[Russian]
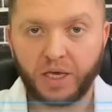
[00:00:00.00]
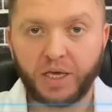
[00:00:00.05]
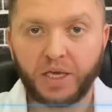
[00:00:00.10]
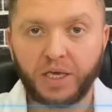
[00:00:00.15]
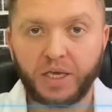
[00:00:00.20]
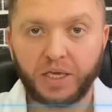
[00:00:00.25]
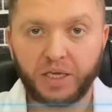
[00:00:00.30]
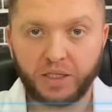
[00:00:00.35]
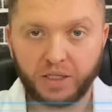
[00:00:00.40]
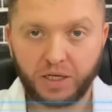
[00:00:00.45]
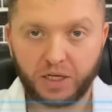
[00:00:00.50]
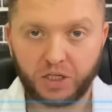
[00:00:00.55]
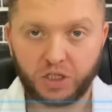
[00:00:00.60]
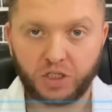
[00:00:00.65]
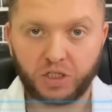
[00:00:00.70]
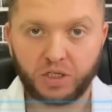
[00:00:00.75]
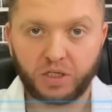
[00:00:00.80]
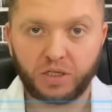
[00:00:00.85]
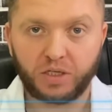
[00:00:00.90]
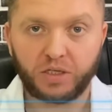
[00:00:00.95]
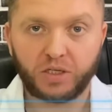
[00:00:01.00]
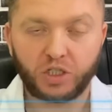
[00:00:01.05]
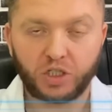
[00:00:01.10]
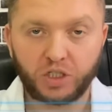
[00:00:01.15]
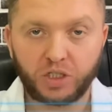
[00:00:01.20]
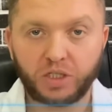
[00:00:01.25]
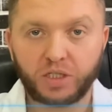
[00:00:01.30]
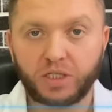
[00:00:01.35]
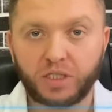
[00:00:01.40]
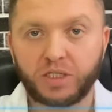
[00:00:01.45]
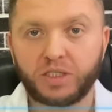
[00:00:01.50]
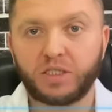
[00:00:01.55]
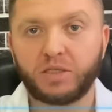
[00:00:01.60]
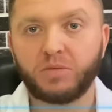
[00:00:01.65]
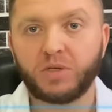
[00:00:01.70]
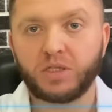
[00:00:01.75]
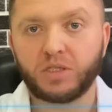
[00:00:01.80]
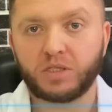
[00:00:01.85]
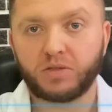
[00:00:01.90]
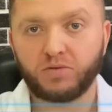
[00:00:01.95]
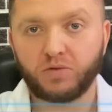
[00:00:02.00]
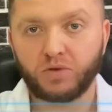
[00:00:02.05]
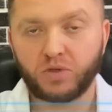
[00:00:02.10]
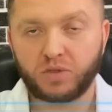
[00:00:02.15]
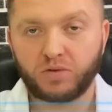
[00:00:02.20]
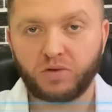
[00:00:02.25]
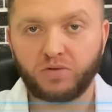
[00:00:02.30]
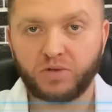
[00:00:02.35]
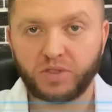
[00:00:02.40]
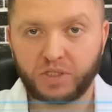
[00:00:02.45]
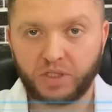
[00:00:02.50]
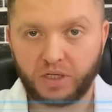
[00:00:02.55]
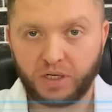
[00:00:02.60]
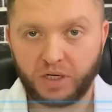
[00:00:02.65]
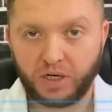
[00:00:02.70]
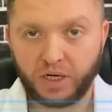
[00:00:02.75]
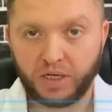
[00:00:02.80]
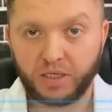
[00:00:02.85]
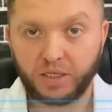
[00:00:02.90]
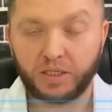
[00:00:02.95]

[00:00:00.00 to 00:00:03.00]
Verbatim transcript: Иначе жидкость имеет свойство высыхать,